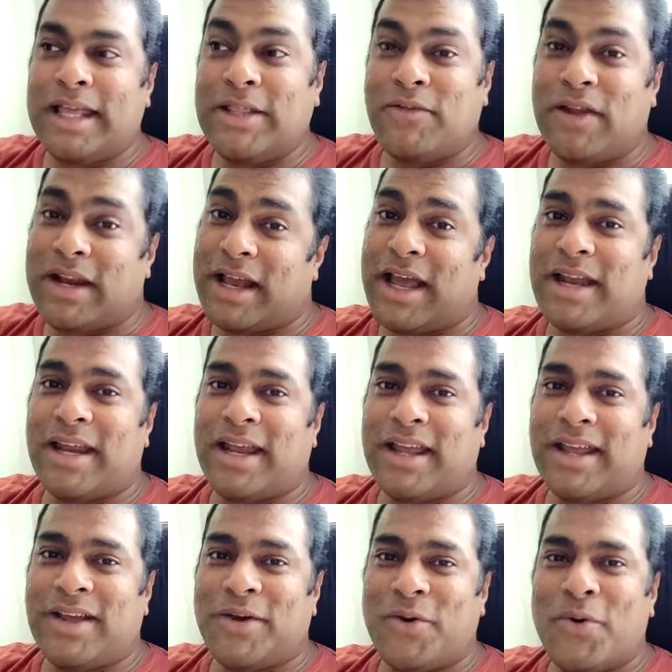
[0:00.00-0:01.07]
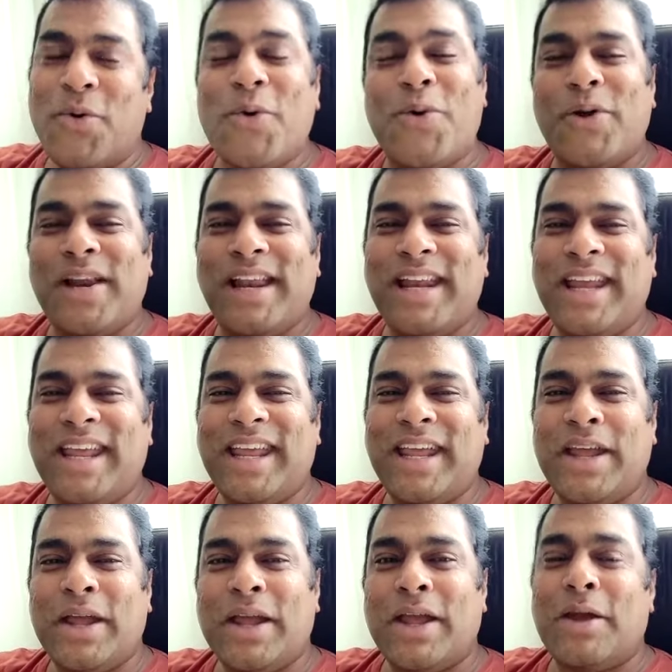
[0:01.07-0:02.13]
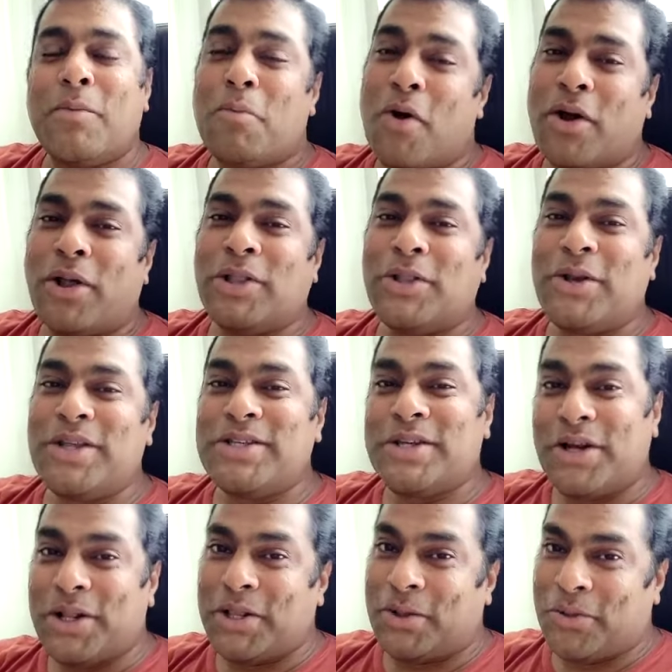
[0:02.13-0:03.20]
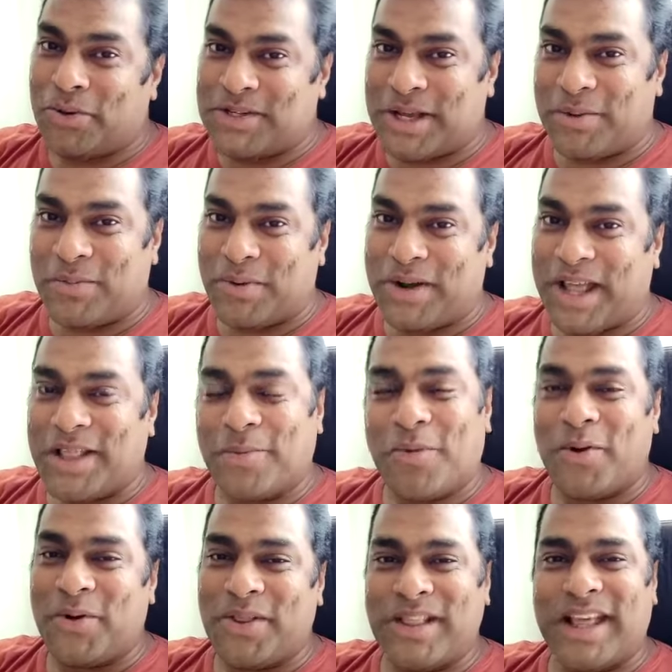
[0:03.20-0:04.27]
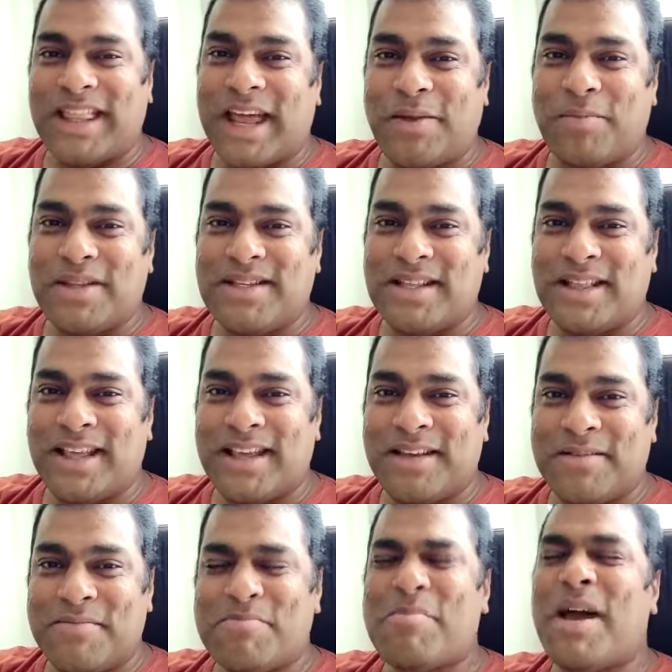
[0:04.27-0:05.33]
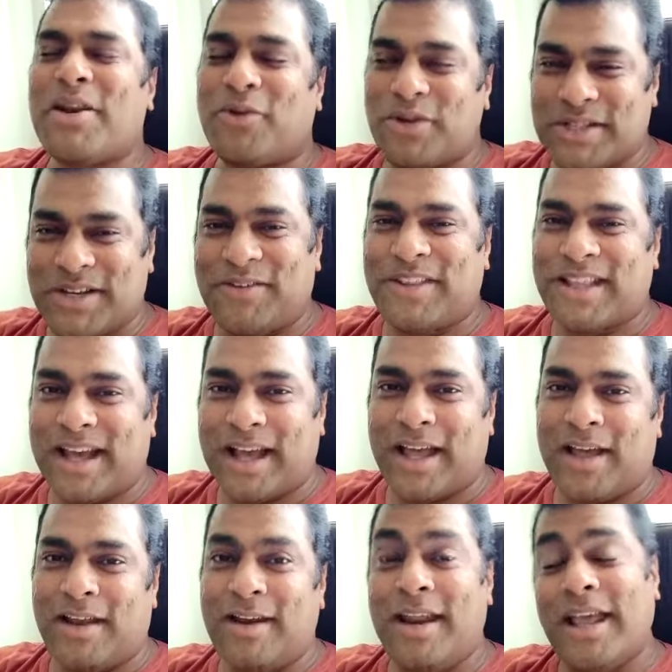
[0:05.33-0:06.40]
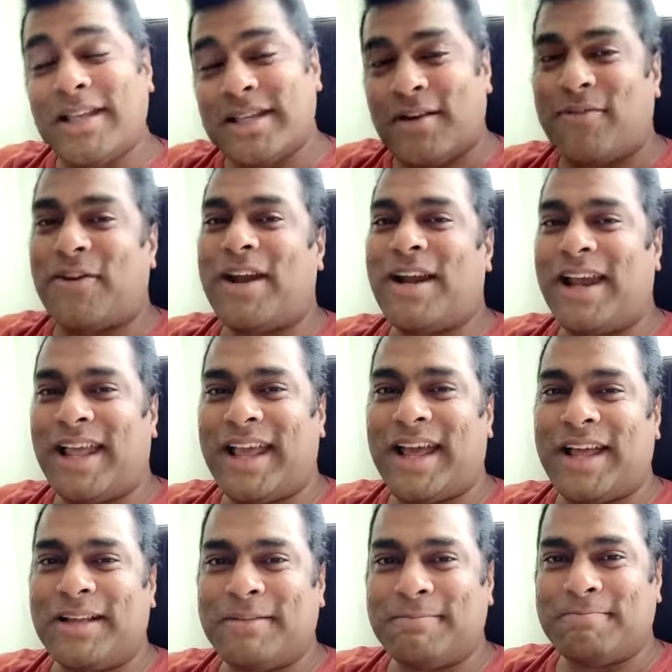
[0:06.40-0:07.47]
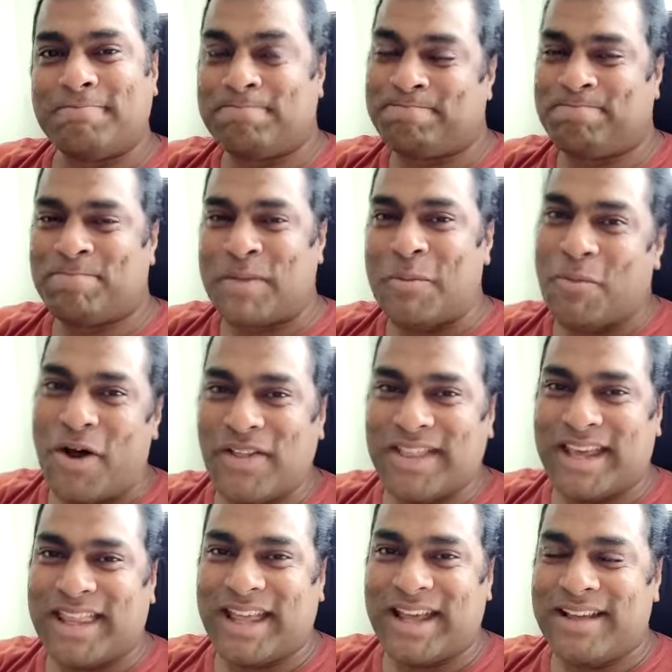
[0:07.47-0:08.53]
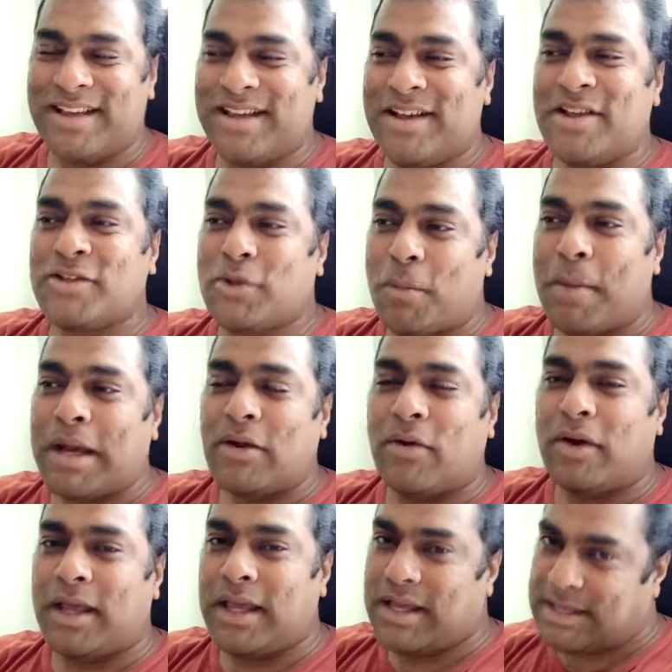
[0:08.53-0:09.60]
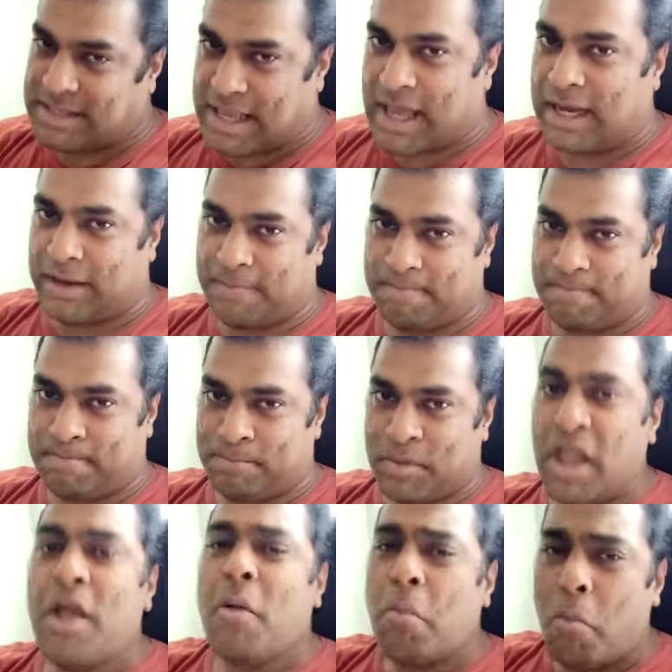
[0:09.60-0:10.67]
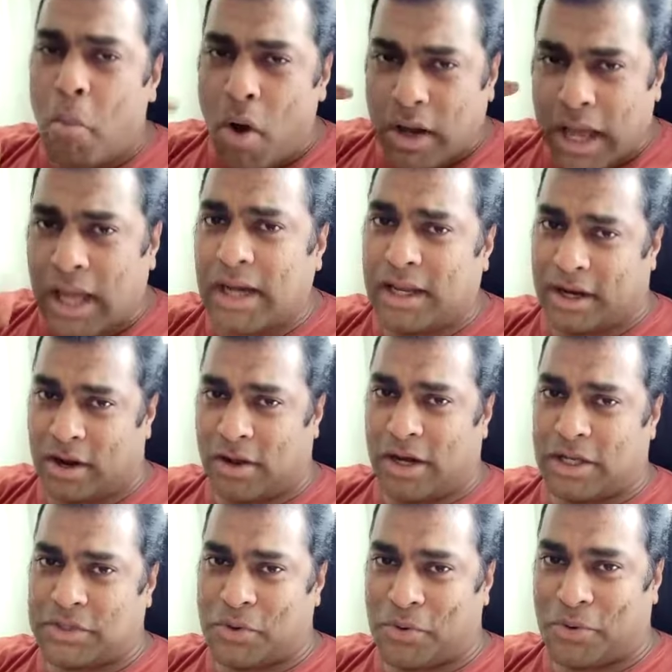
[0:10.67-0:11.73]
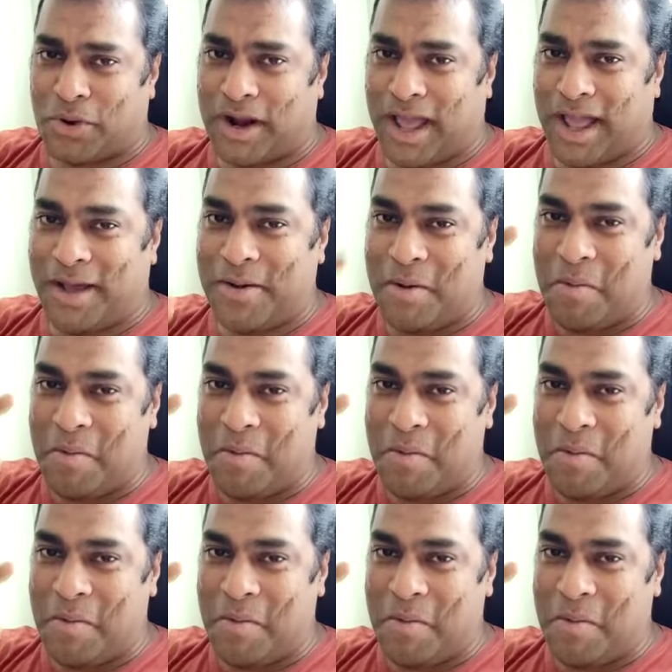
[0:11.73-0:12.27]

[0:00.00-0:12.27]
ఇది వినగానే హోలీని మొక్కలతోని చెట్లతో కూడా జరుపుకుంటే అంత బాగుంటుంది కదా అనిపించింది పనికొచ్చే విధంగా నేచర్ ఫ్రెండ్లీగా బాగుంది కదా సో మనం కూడా ఈసారి మొఖాలకి రంగులు వేసుకోకుండా